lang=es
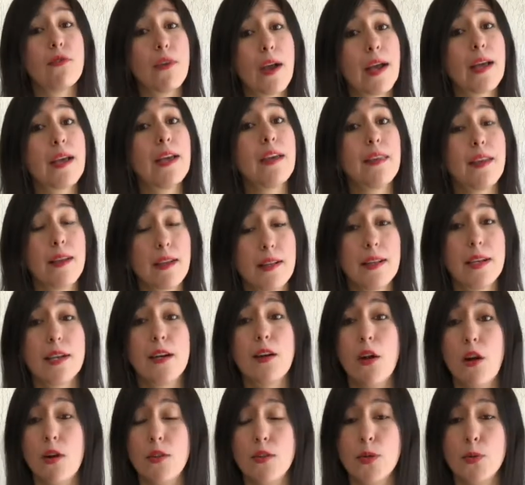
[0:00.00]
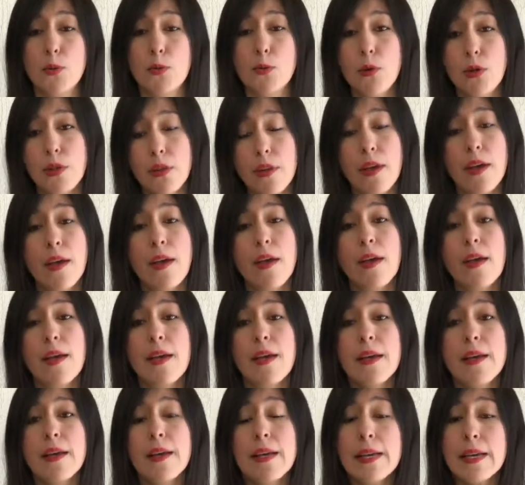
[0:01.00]
Frank y de Claire Underwood
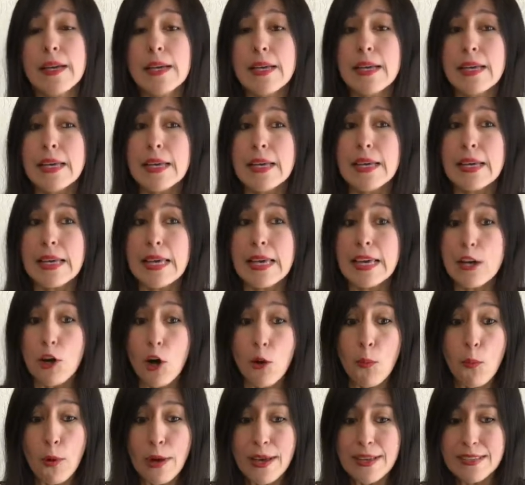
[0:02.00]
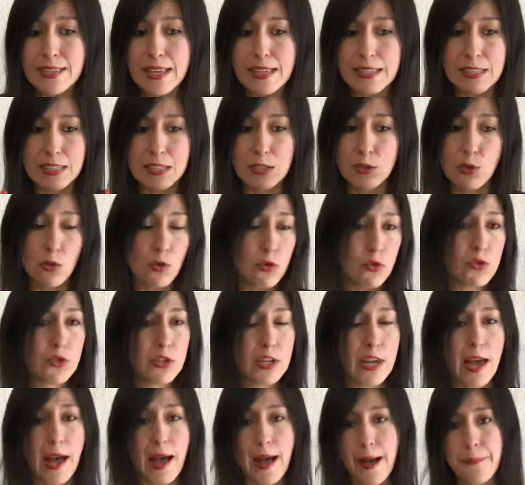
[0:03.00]
y cómo esa
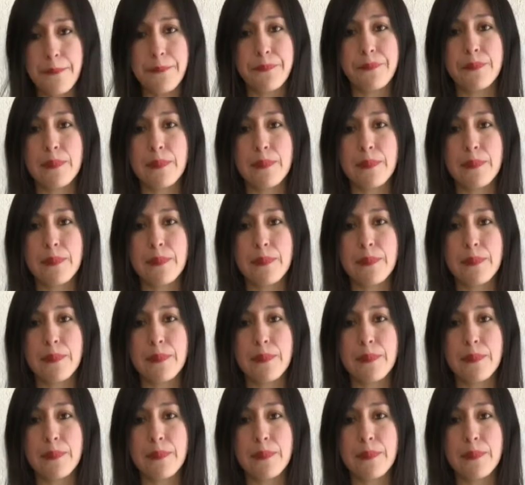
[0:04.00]
astucia